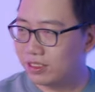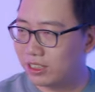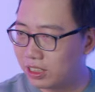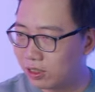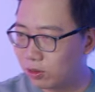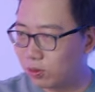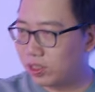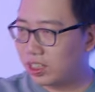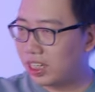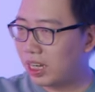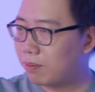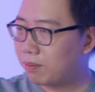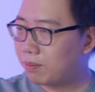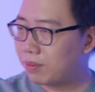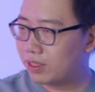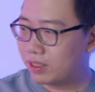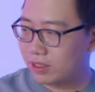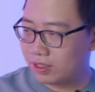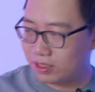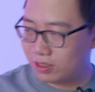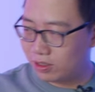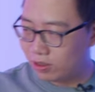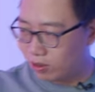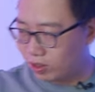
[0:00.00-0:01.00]
làm quick game
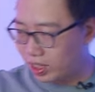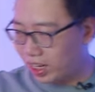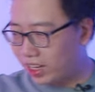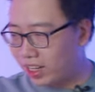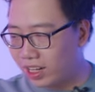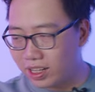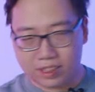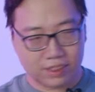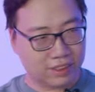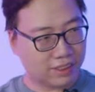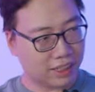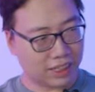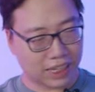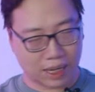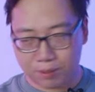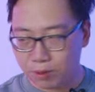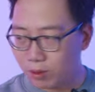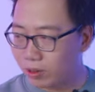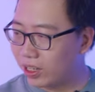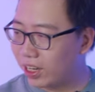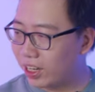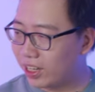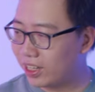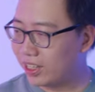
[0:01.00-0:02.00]
ok nhá chạy game
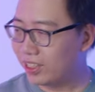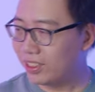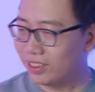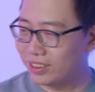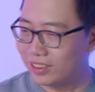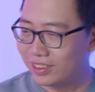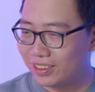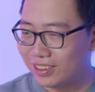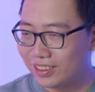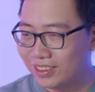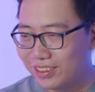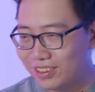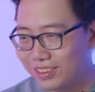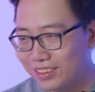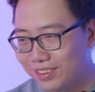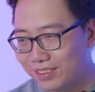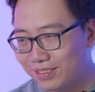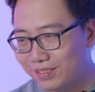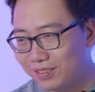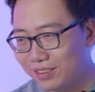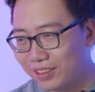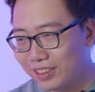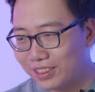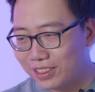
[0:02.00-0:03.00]
ok nhá
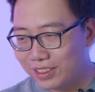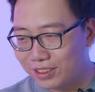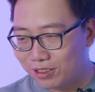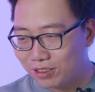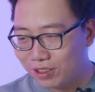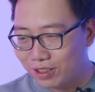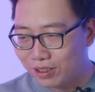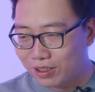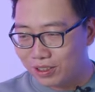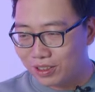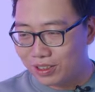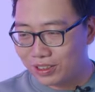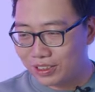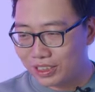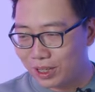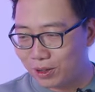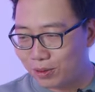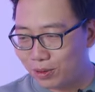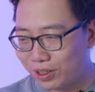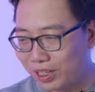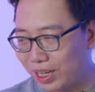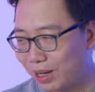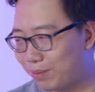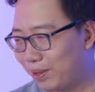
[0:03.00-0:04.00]
mình à, sẽ
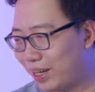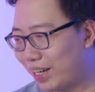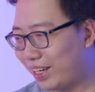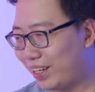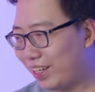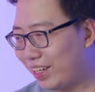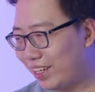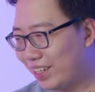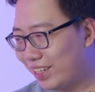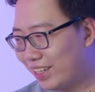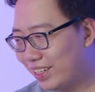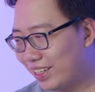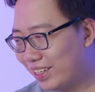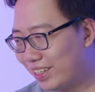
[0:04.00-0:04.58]
quick game này đi